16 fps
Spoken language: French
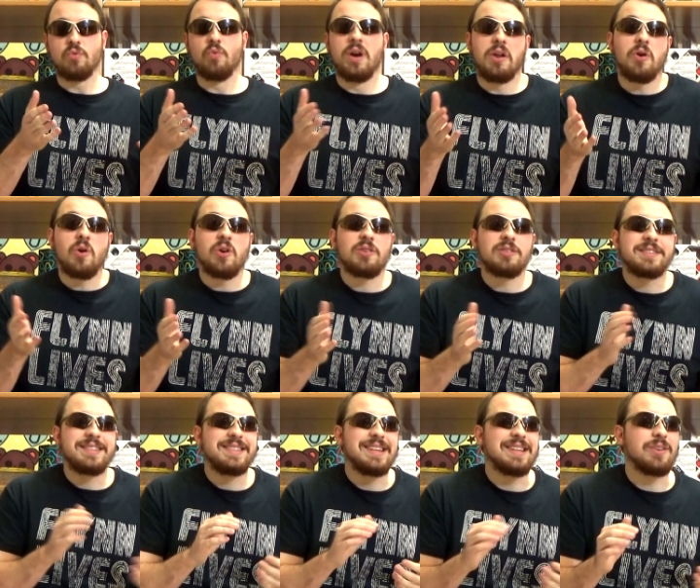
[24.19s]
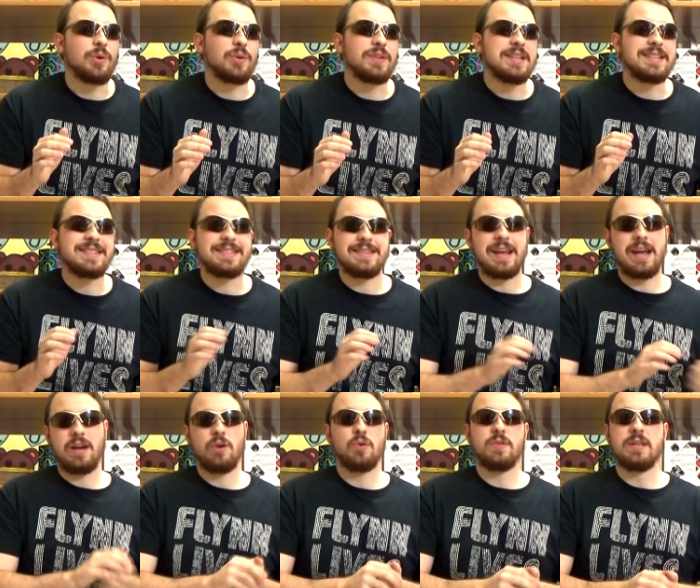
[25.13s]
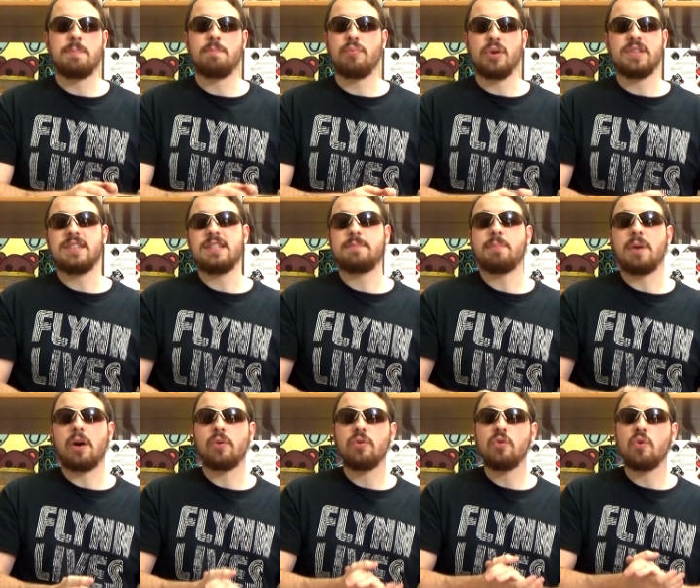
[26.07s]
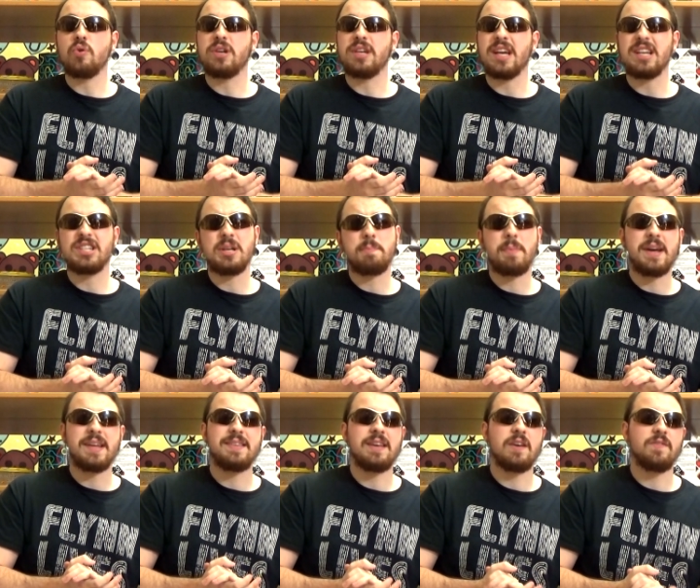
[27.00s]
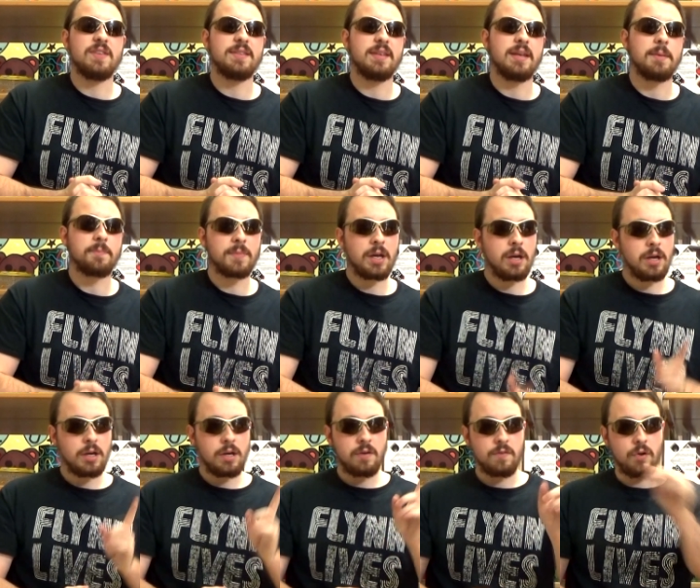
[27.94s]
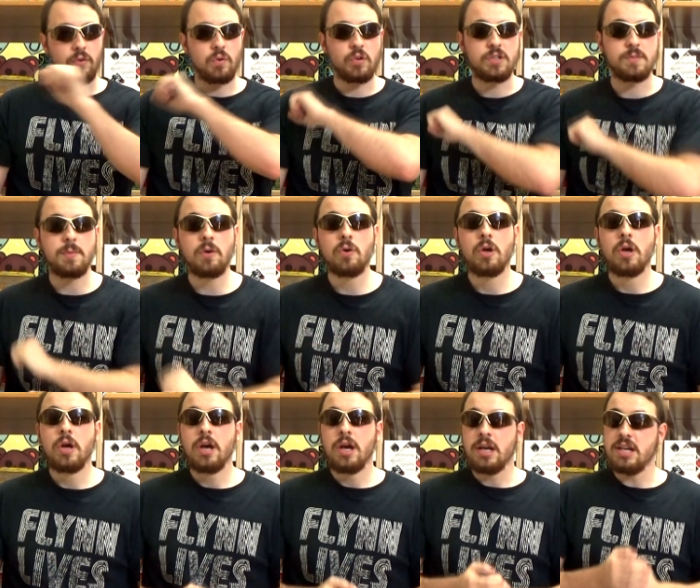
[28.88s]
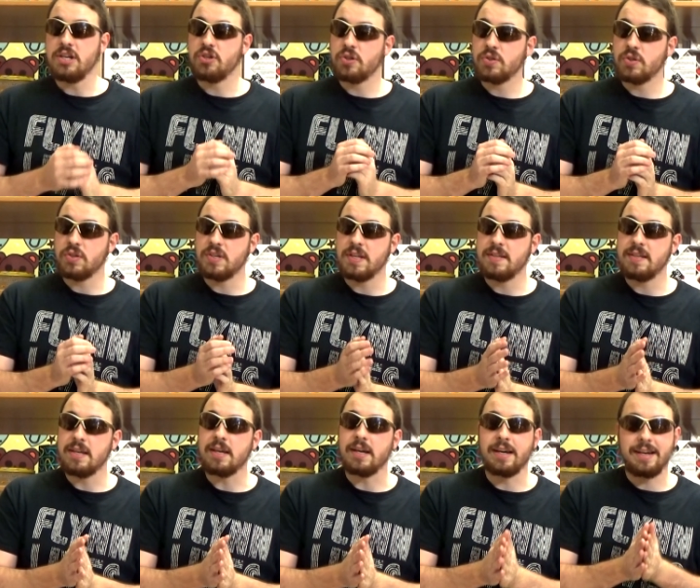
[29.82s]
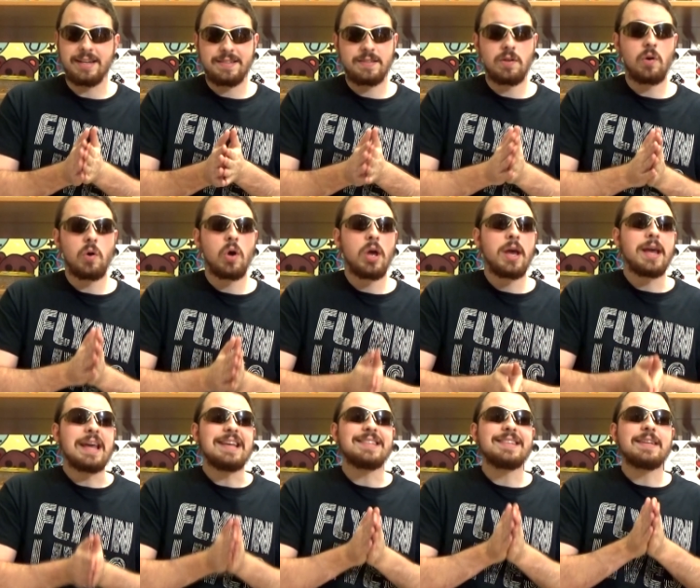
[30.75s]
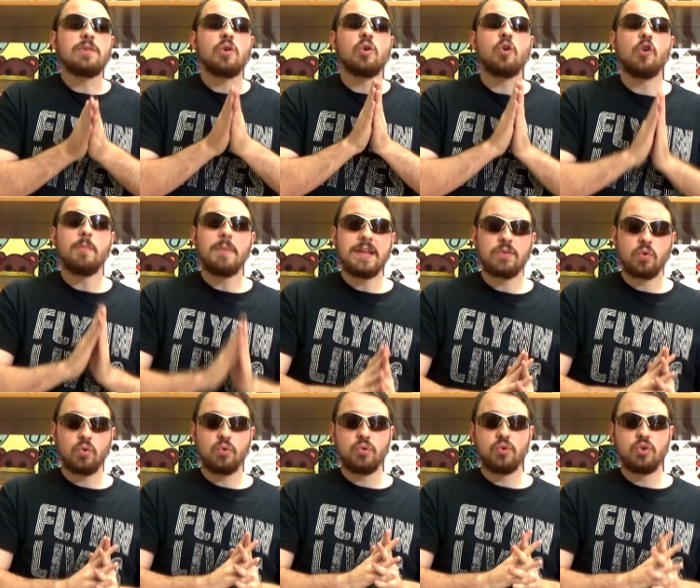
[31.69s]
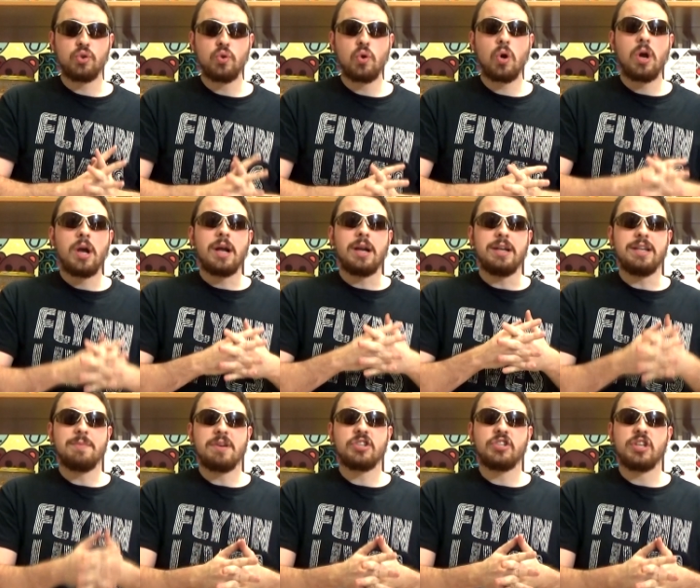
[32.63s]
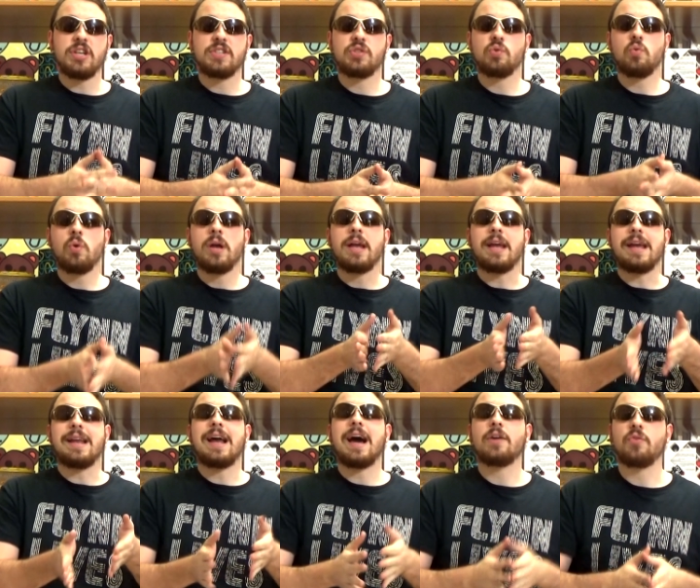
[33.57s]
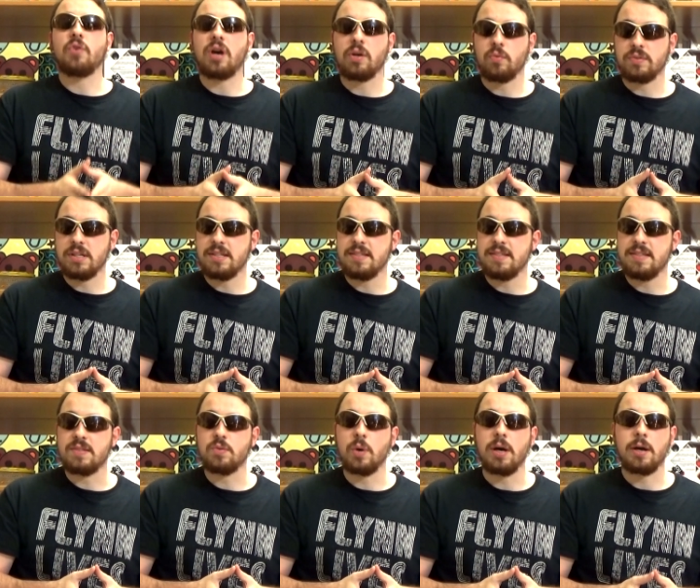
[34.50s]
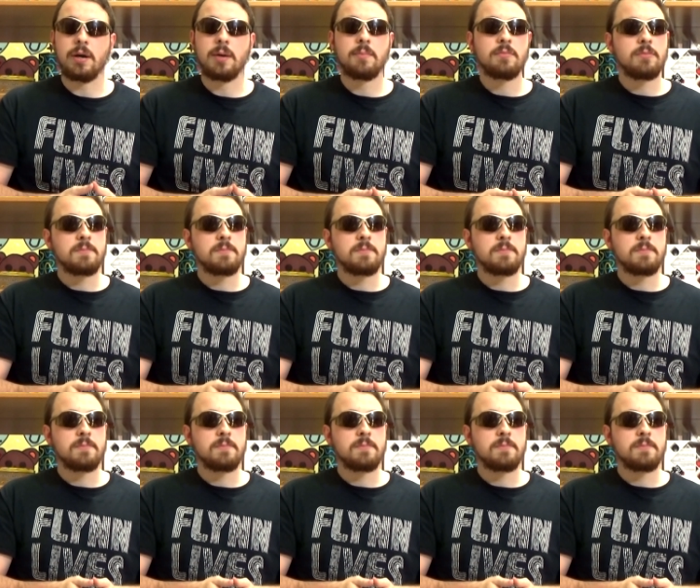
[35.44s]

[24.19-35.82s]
Ou alors, c'est dans des cercles des poètes disparus auxquels j'ai pas été invité. Fort heureusement, les jeux de société récents essaient de remettre au goût du jour l'imagination et l'art de raconter des histoires.